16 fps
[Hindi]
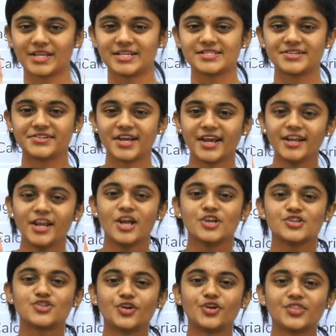is it right
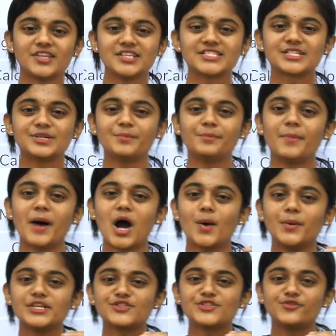so this
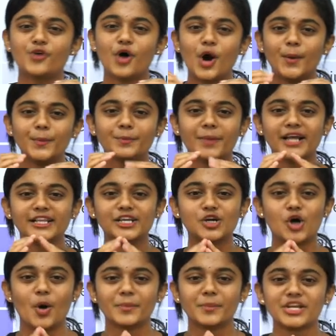compound is formed by the
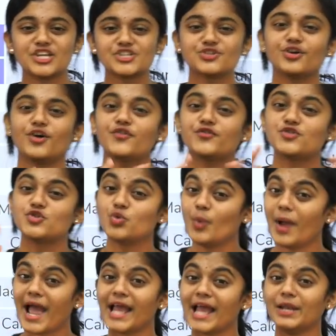combination of two
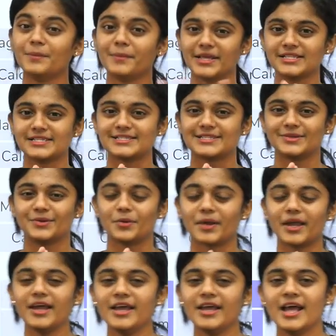elements
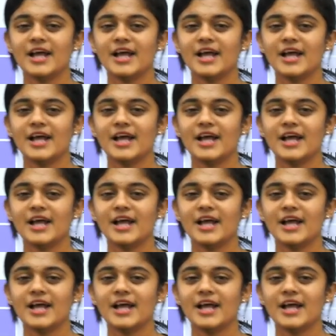okay